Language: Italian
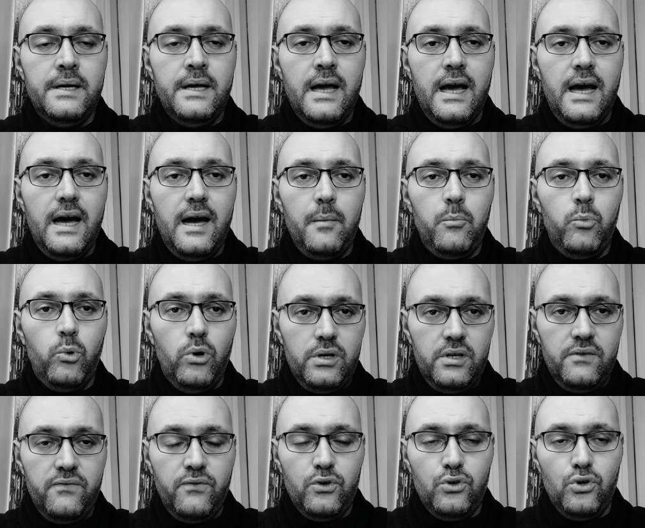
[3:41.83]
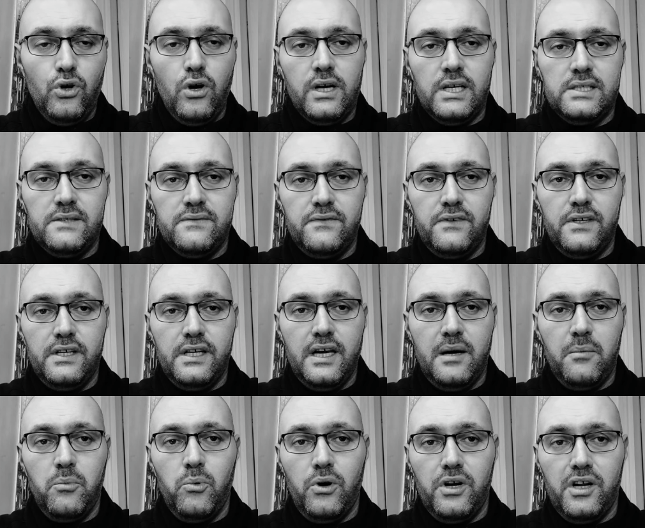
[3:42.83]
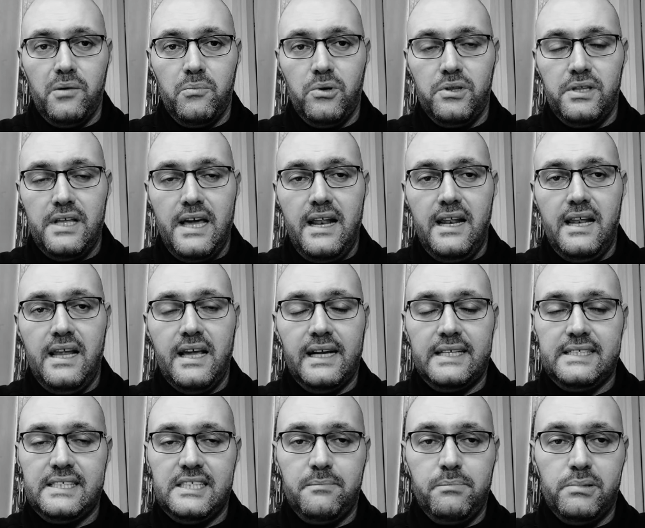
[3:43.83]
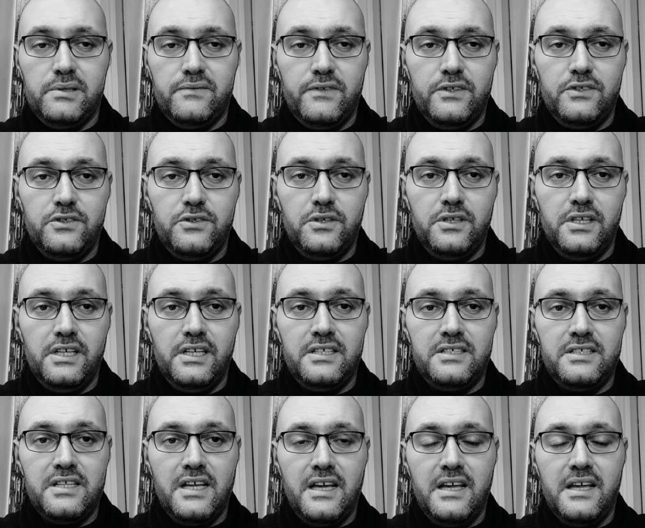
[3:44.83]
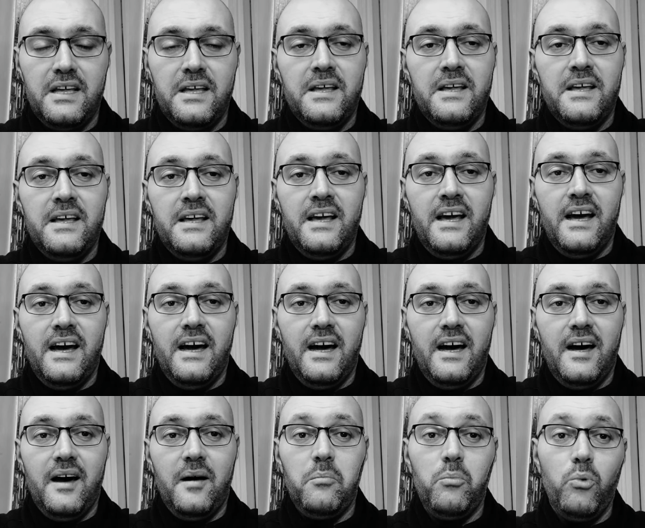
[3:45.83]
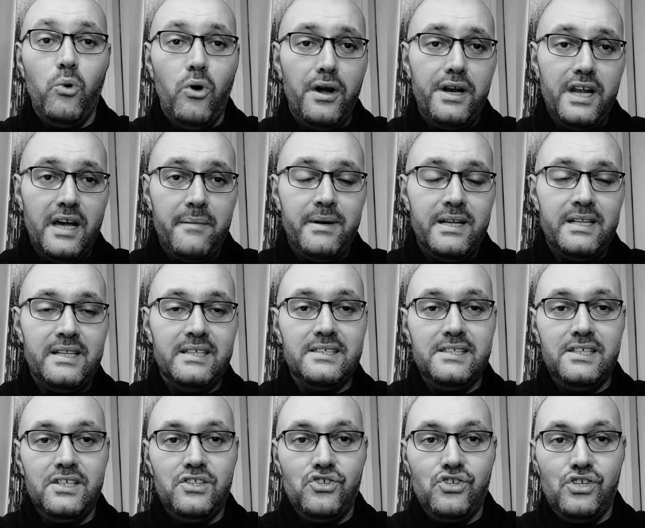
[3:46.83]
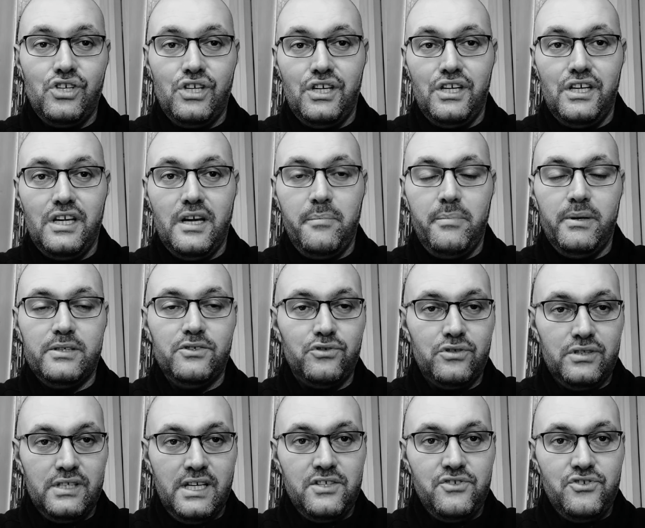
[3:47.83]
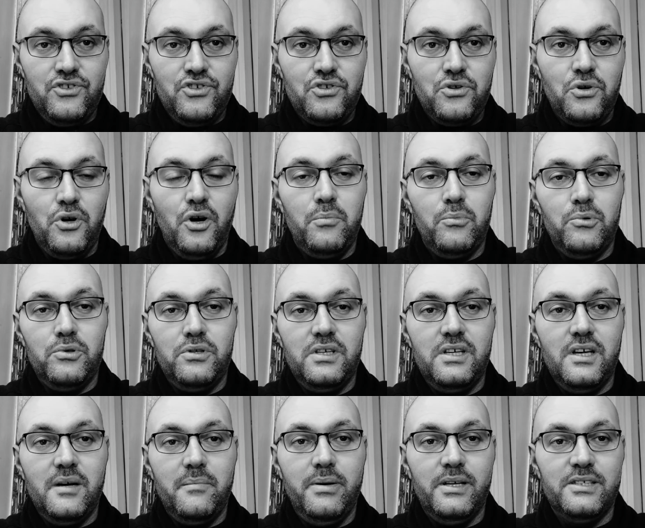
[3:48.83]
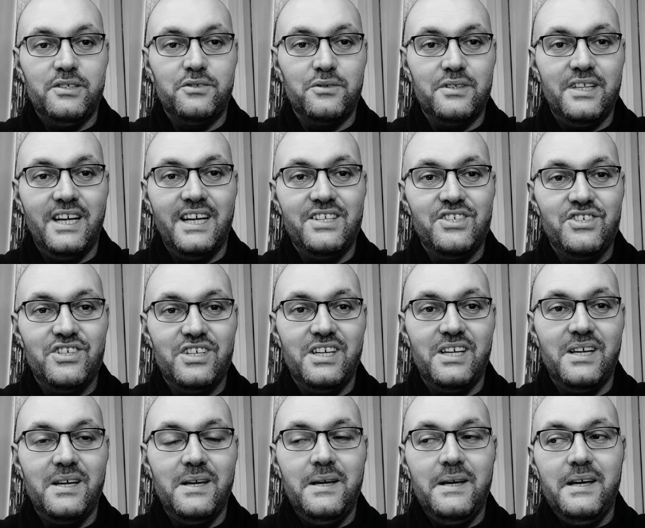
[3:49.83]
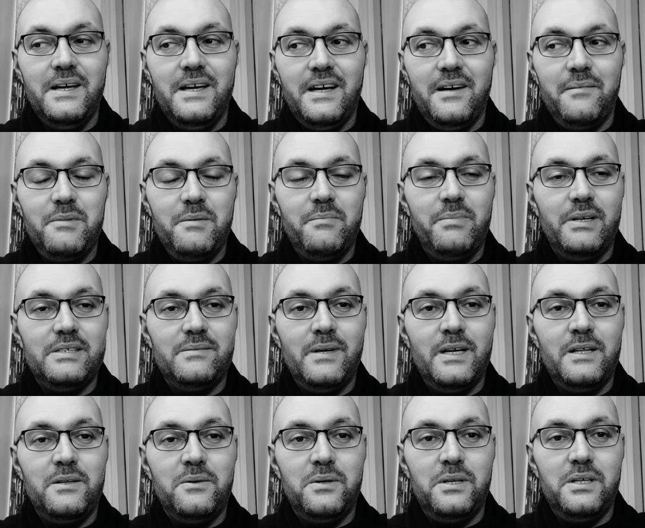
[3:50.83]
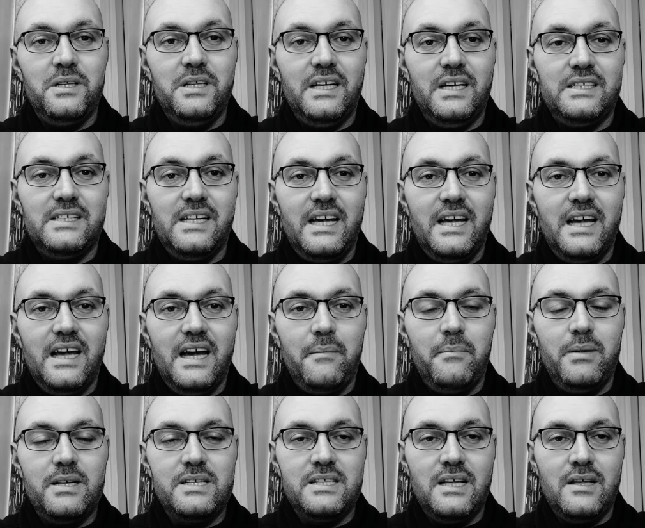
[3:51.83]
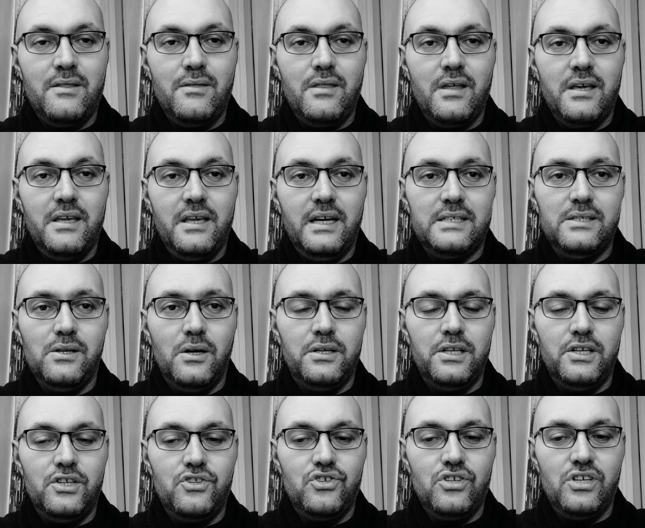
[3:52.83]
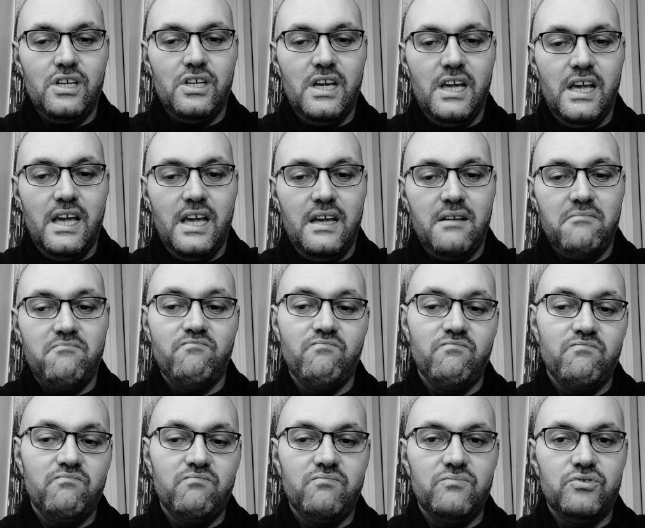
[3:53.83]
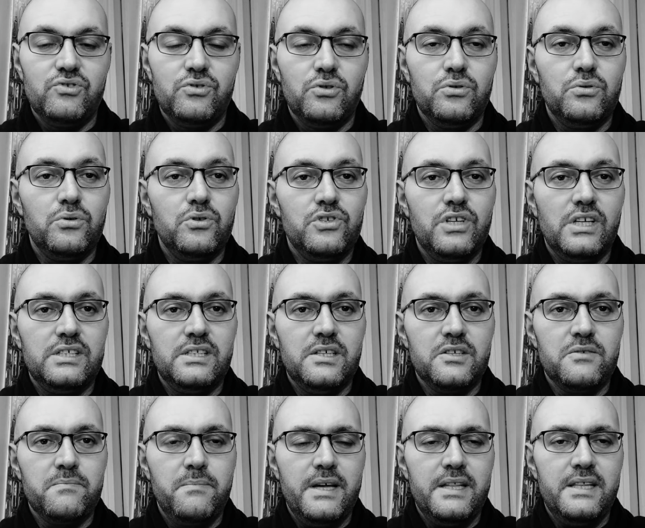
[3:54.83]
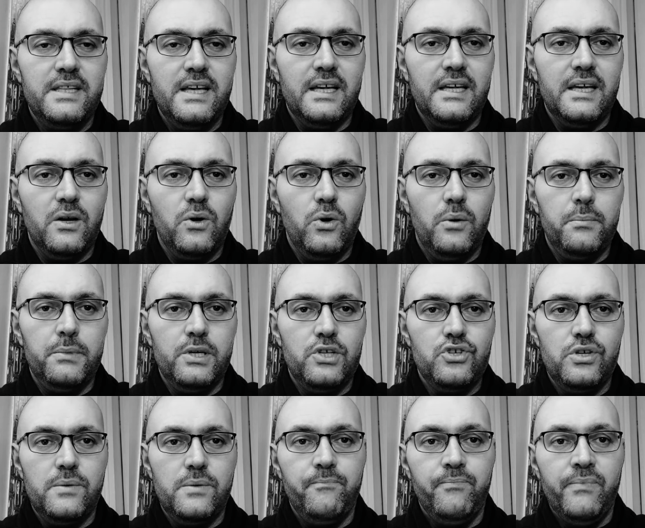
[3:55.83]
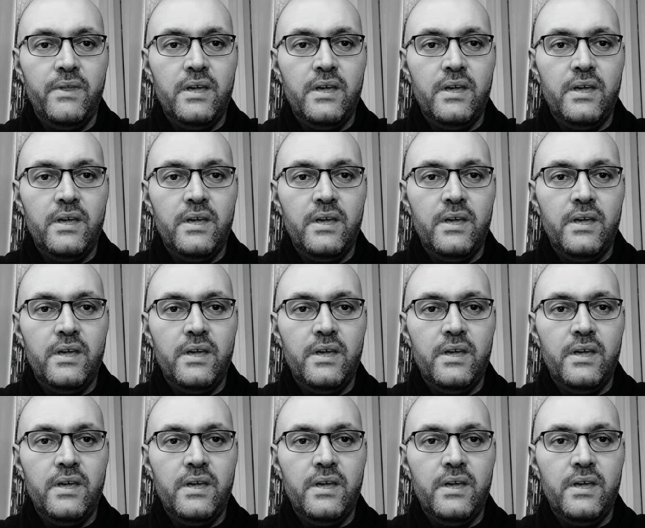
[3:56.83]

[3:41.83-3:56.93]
a buoni fotografi, a buone modelle, grandi professioniste, a buone amatrici, a personaggi scomodi, a personaggi, mi permetto di dire, abbastanza ironici e sotto certi aspetti anche comici.